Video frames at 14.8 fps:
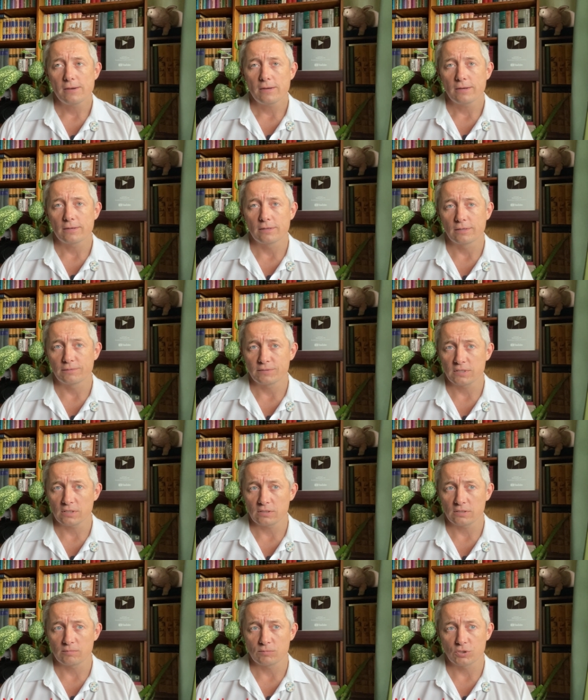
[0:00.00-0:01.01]
А, в
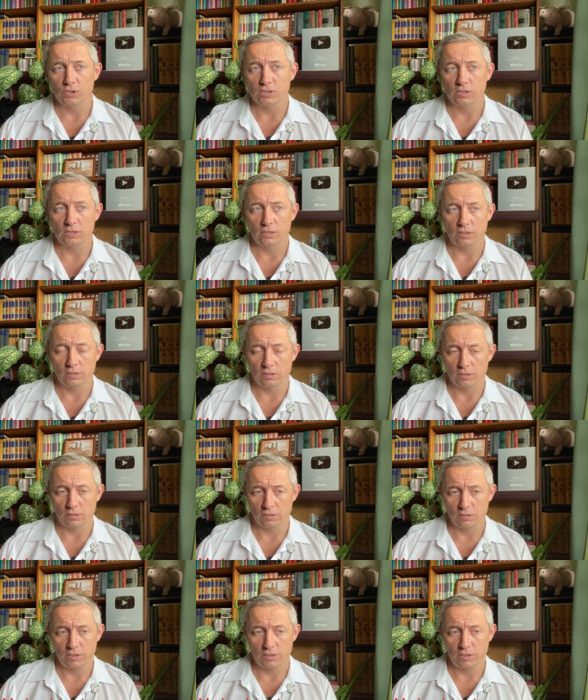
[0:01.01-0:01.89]
целом же а,